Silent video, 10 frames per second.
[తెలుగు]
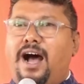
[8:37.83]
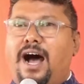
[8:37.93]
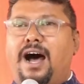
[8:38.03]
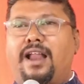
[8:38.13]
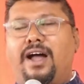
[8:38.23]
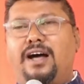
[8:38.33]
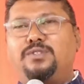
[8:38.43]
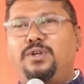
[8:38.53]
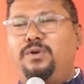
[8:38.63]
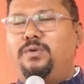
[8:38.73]
ఆ
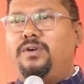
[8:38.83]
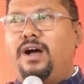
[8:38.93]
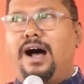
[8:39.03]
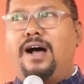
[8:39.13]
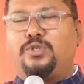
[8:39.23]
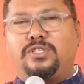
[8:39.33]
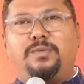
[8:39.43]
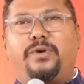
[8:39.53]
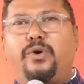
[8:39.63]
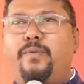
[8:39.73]
రాజులు ఆ సుధమ
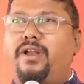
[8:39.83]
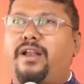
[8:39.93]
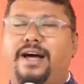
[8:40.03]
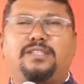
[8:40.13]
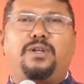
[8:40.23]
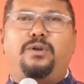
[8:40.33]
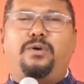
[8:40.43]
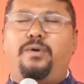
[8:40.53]
గుమ్మర రాజులు